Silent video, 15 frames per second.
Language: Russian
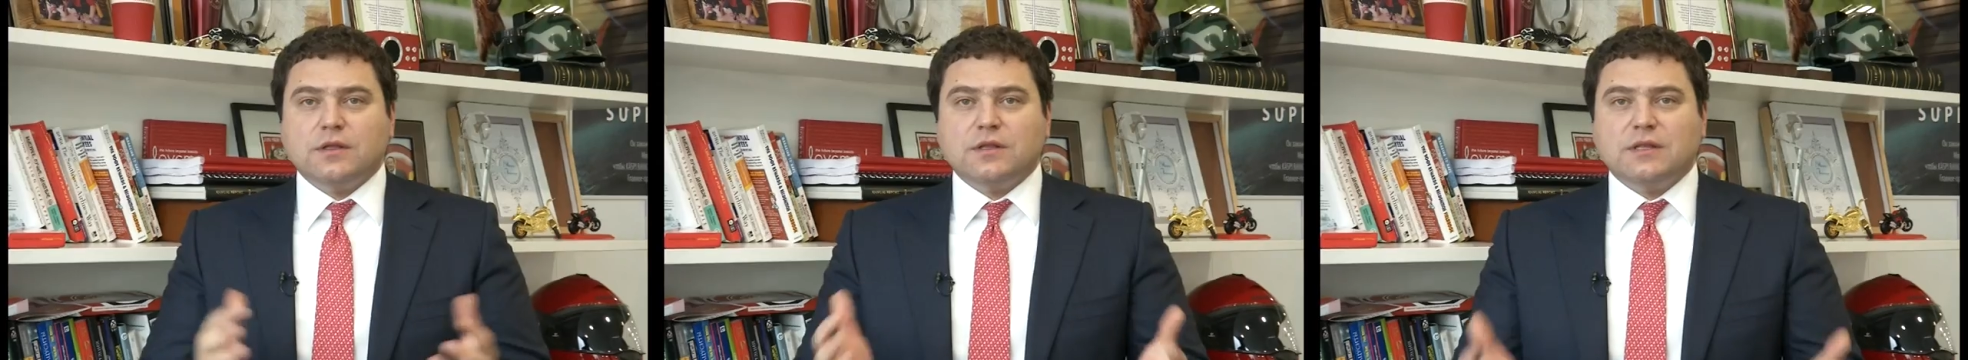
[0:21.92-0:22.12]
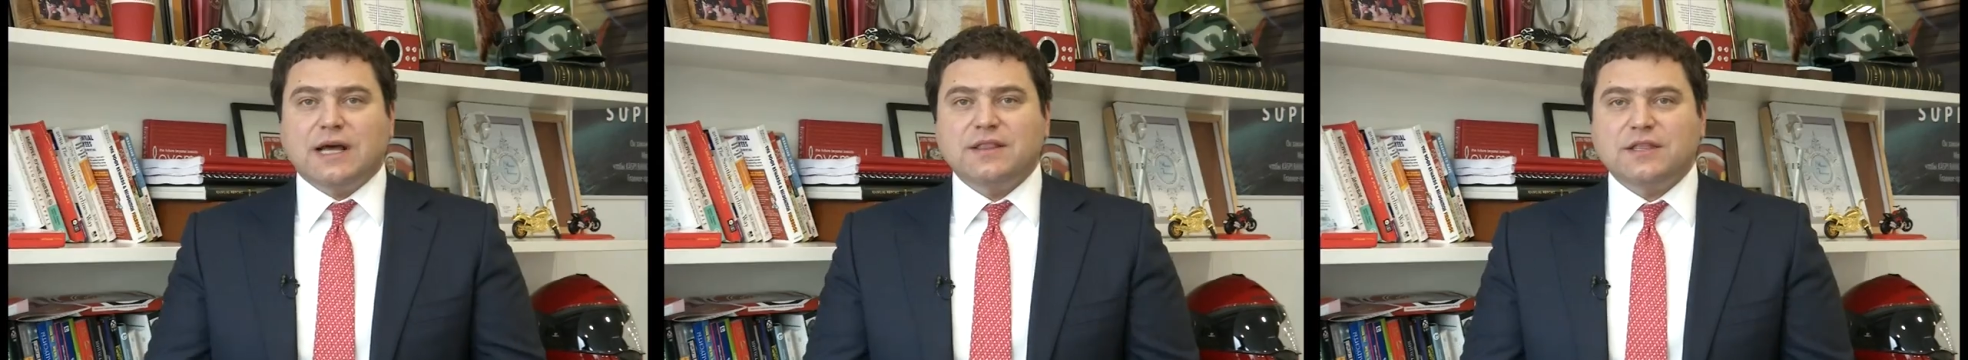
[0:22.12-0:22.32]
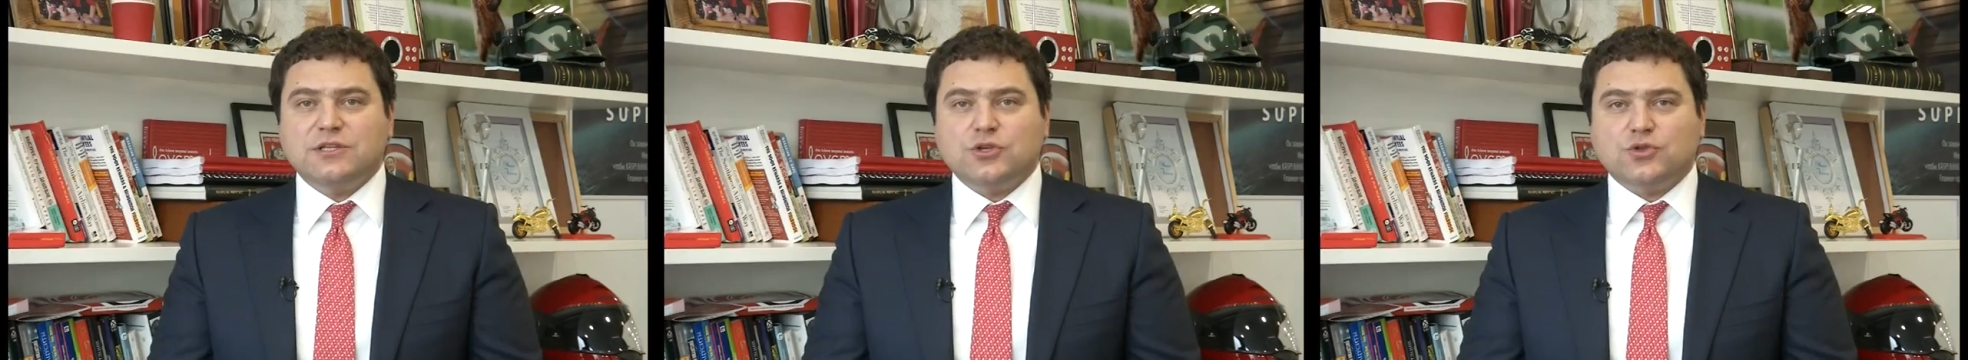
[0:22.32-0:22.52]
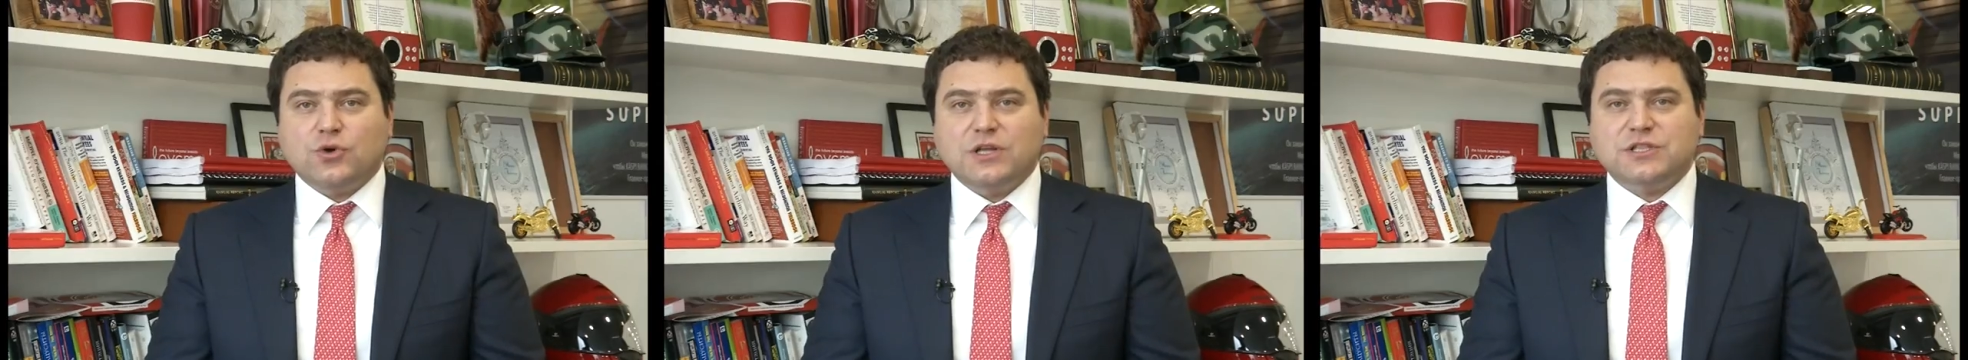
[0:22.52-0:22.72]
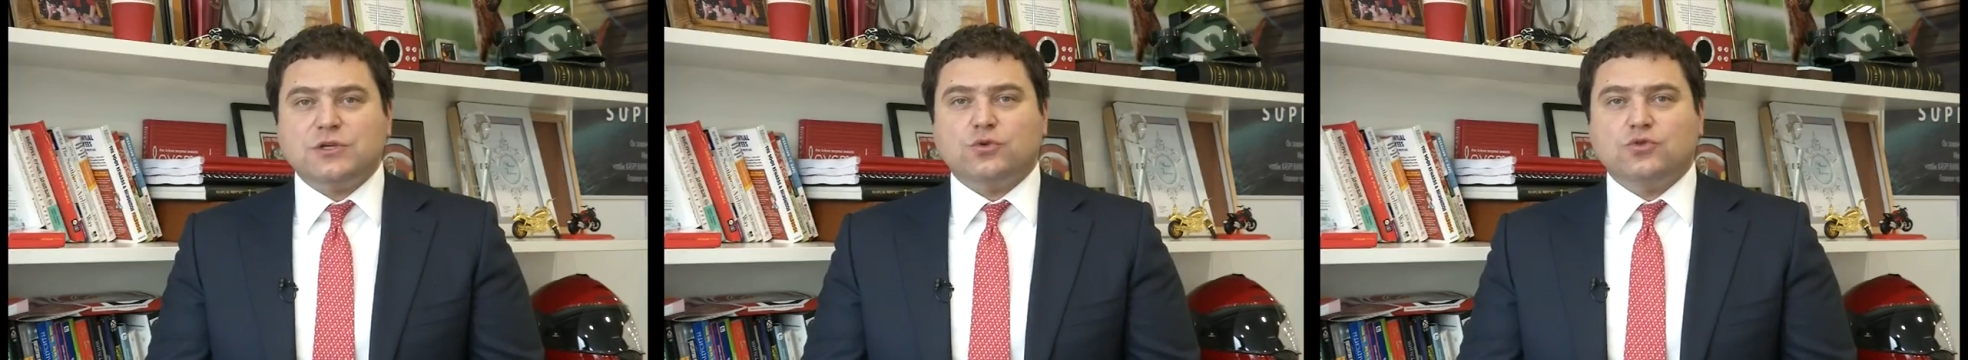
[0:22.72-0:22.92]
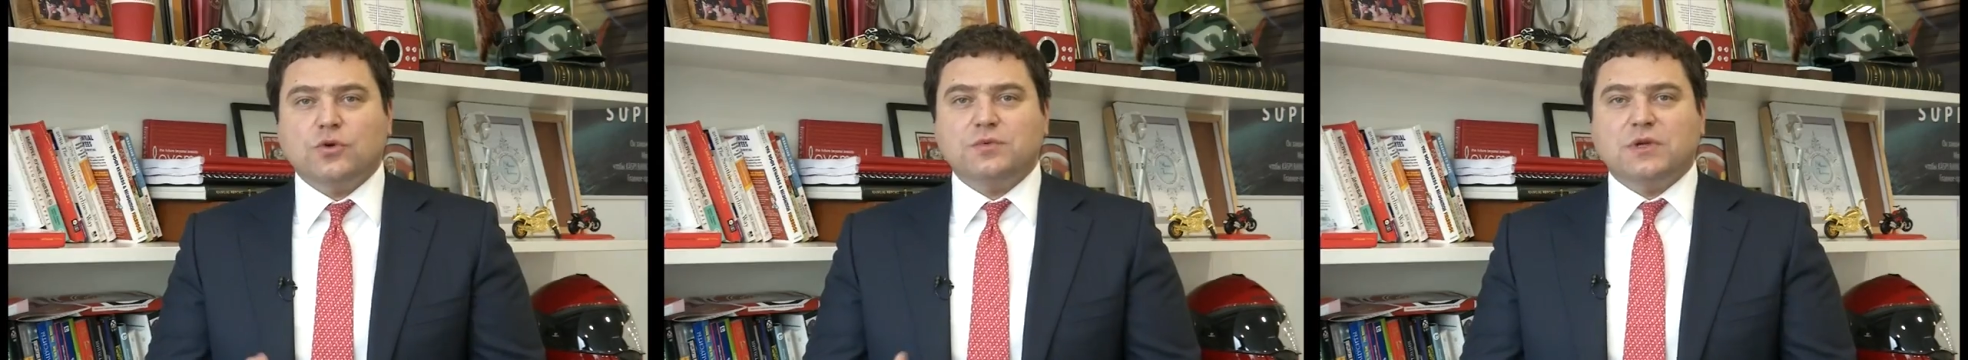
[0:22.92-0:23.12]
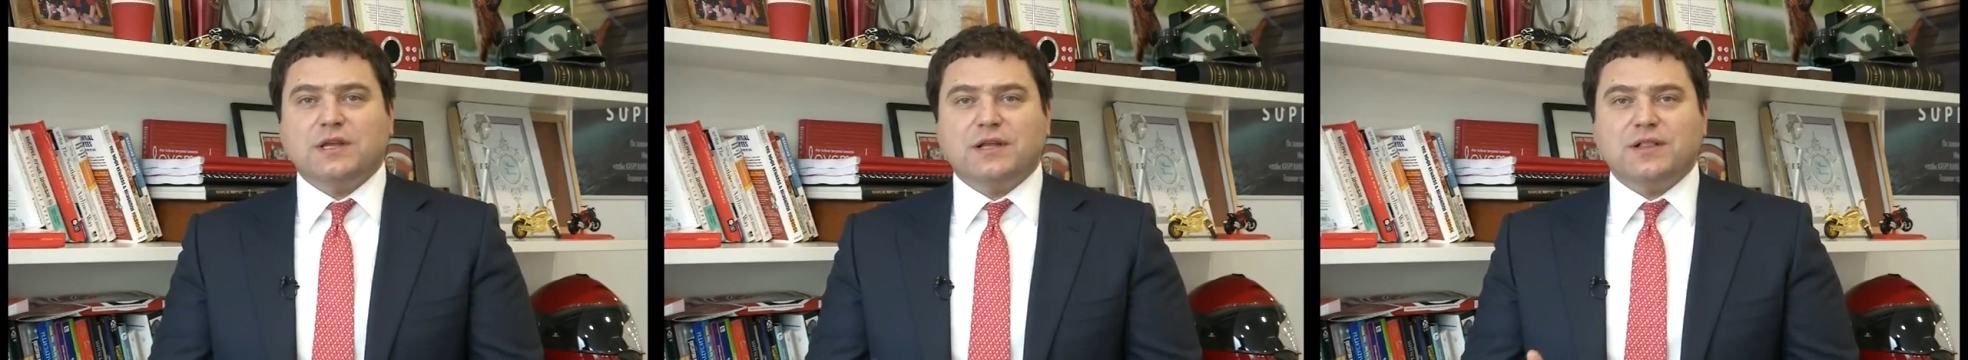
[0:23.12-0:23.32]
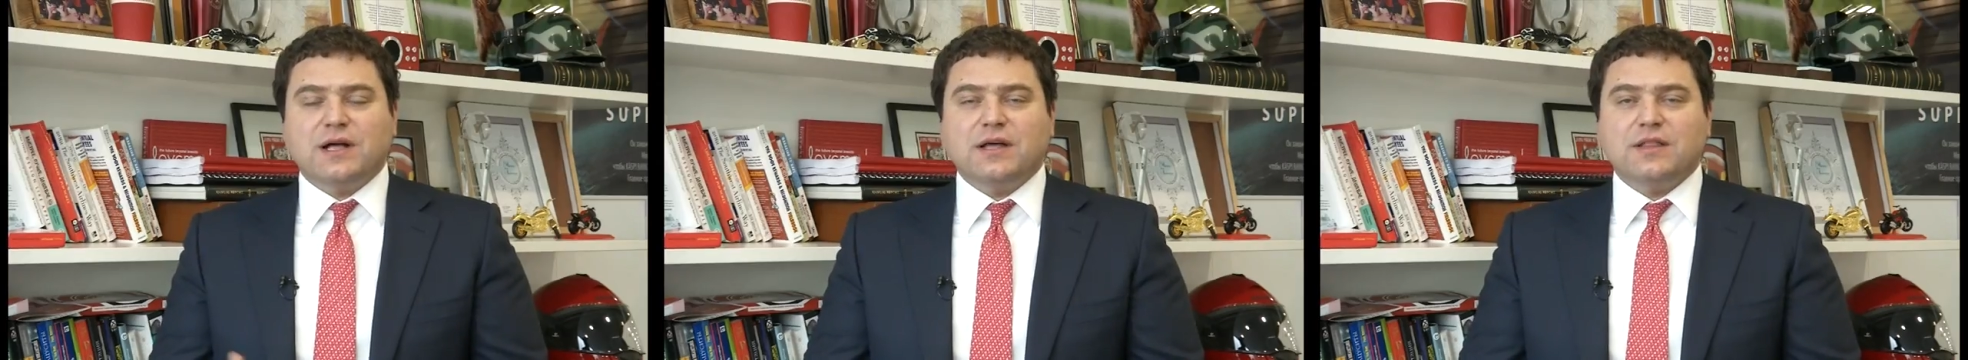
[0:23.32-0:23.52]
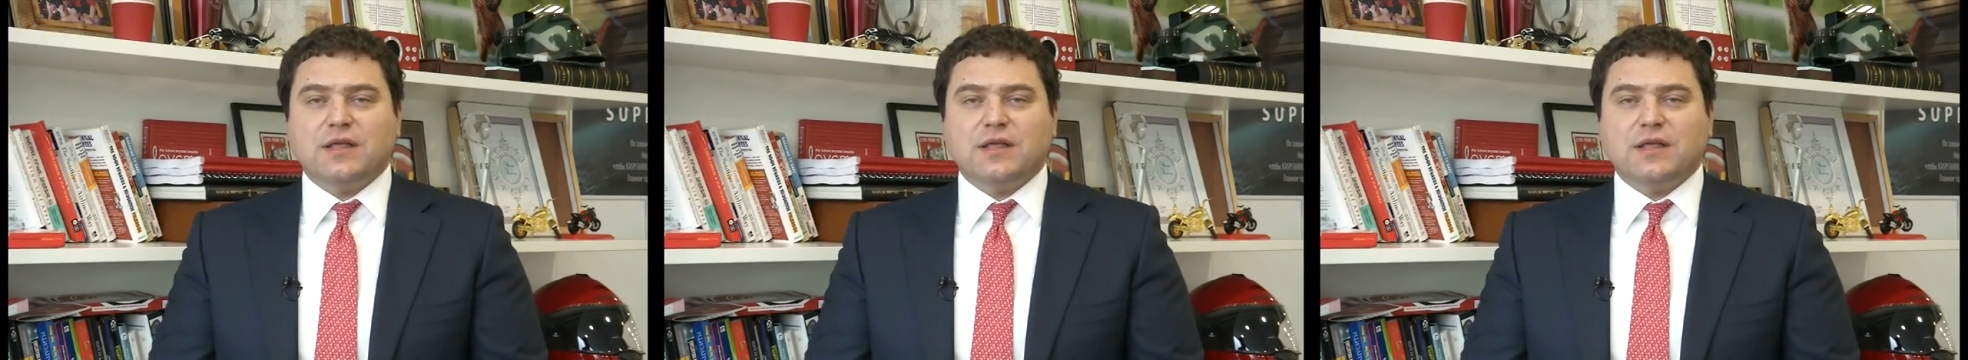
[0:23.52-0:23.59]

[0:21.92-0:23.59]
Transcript: Данная ситуация удобно легла